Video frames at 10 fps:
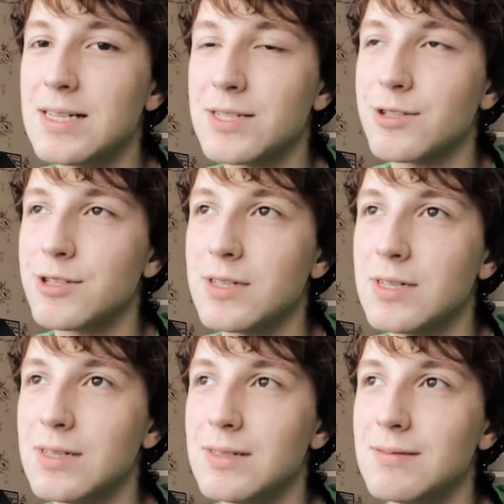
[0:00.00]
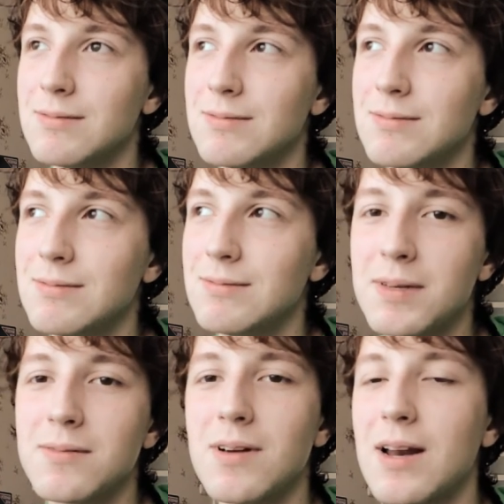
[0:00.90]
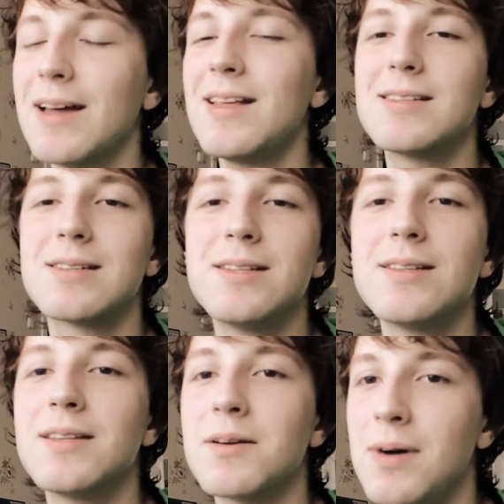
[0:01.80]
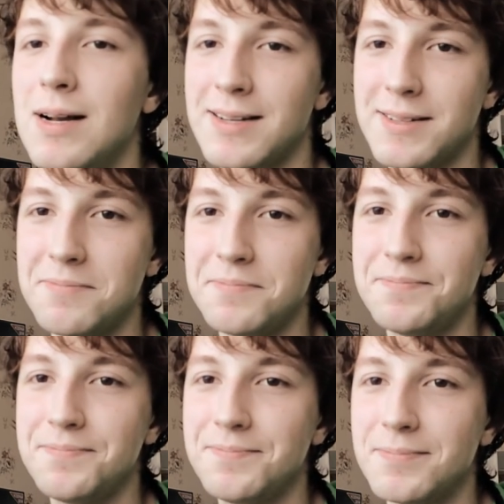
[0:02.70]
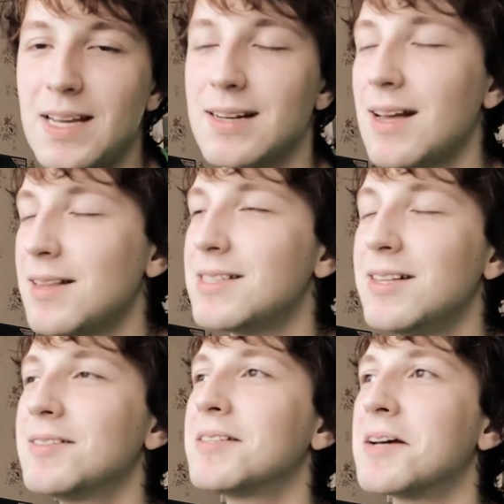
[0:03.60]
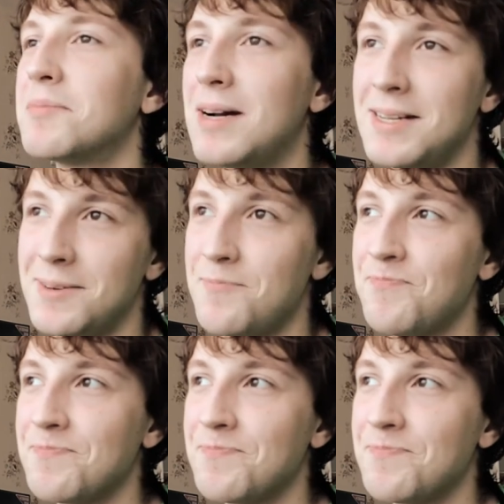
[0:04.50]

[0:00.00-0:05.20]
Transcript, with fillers: кажется... Органайзер сделан нормально. Картана сделана нормально.